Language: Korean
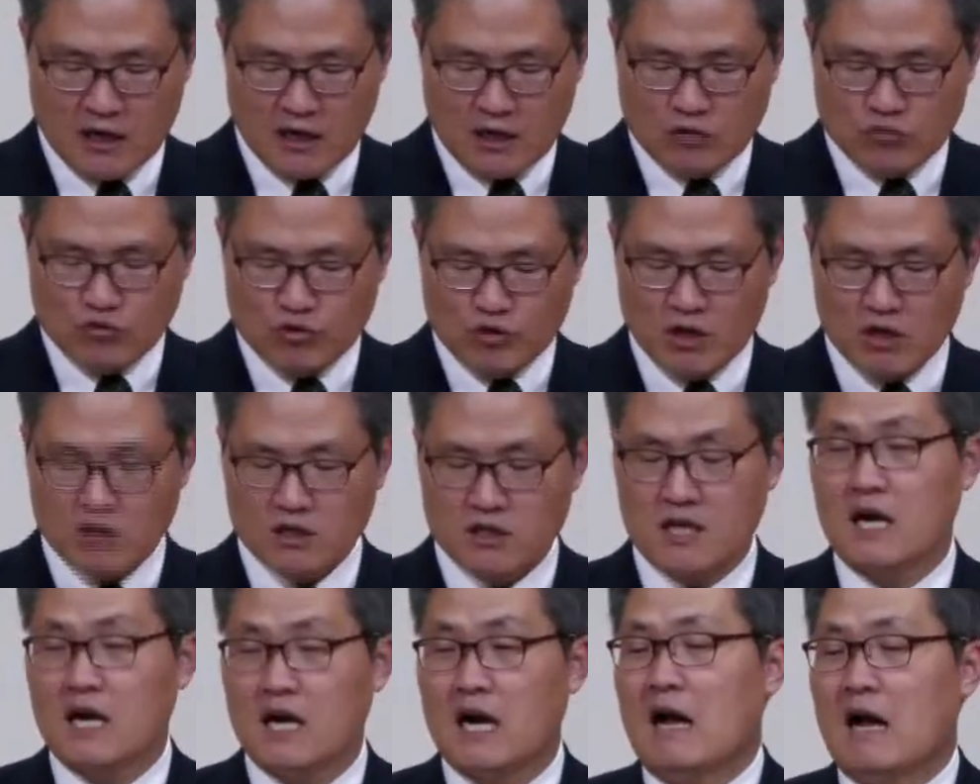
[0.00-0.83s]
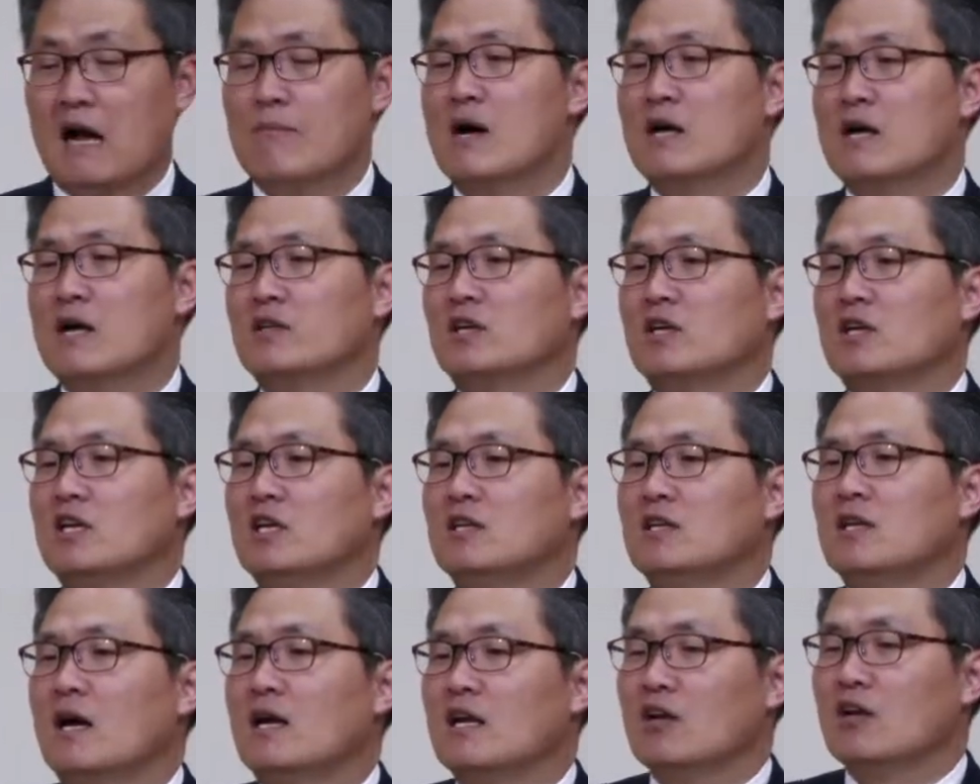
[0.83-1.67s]
우리는 그냥 가만히
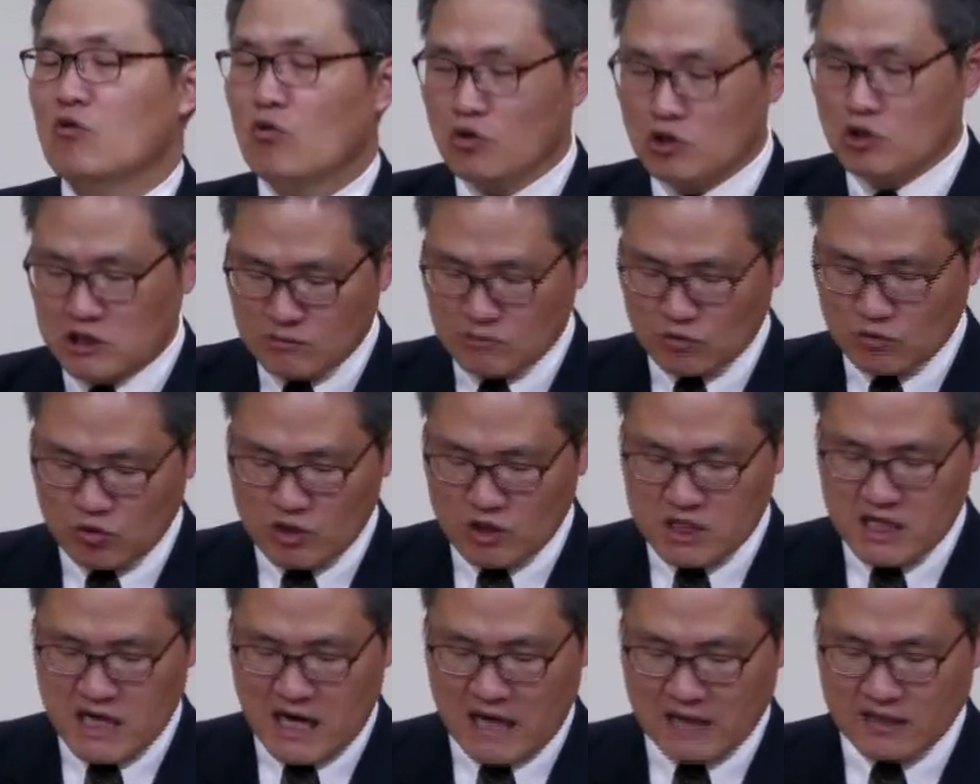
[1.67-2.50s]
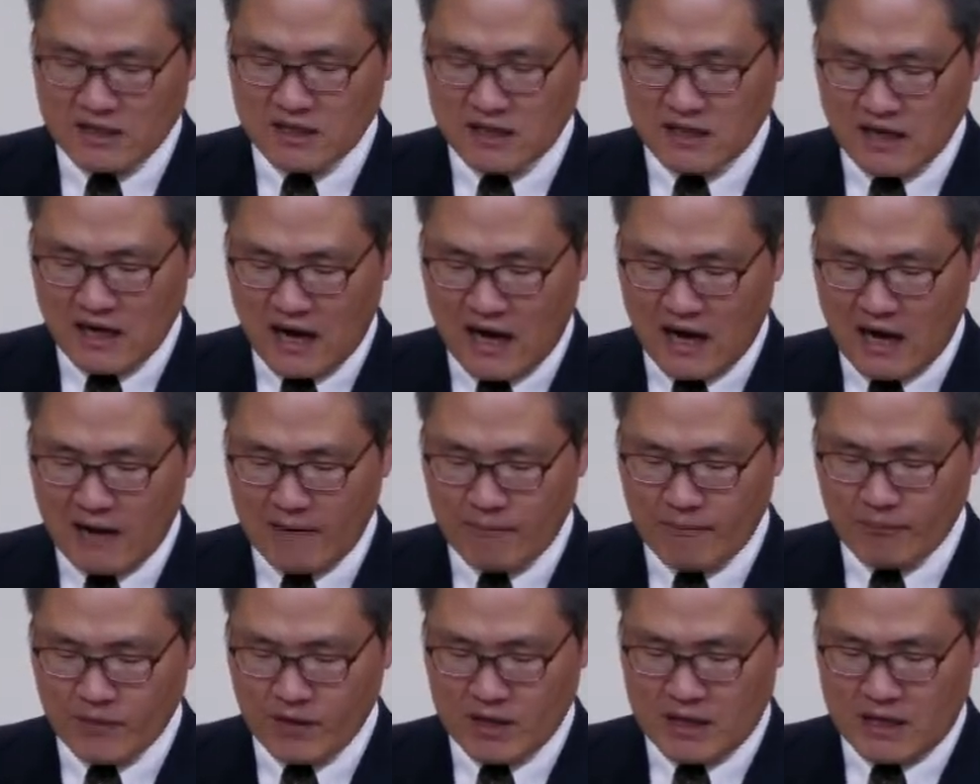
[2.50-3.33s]
기다리고 있으면 되지 않을까?
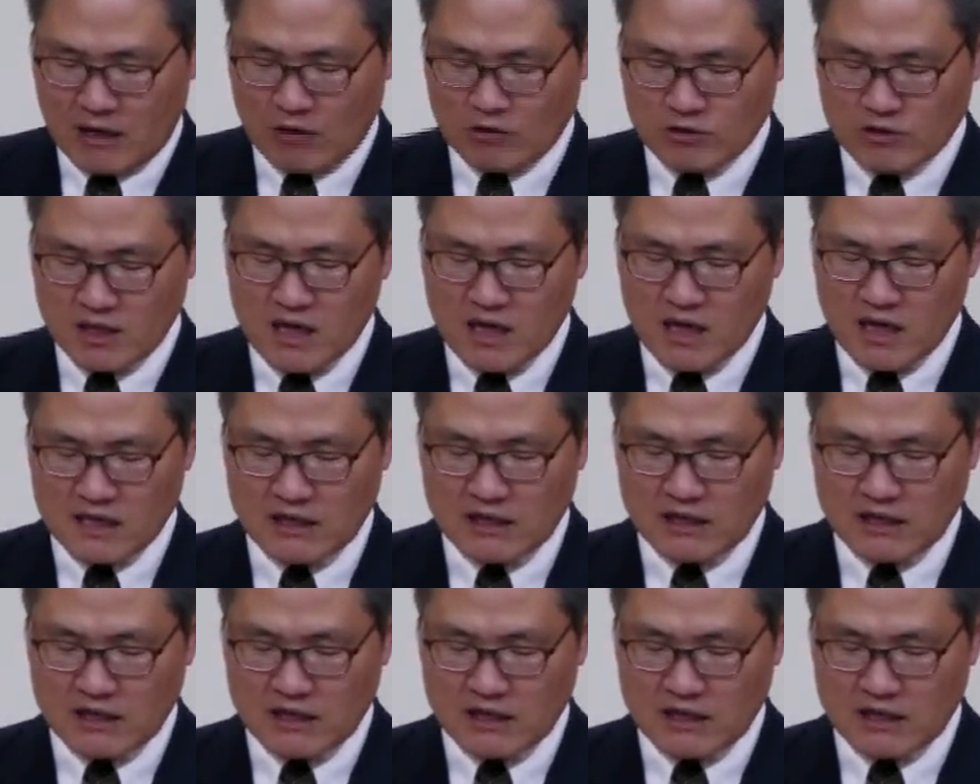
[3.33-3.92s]
라고 생각을 할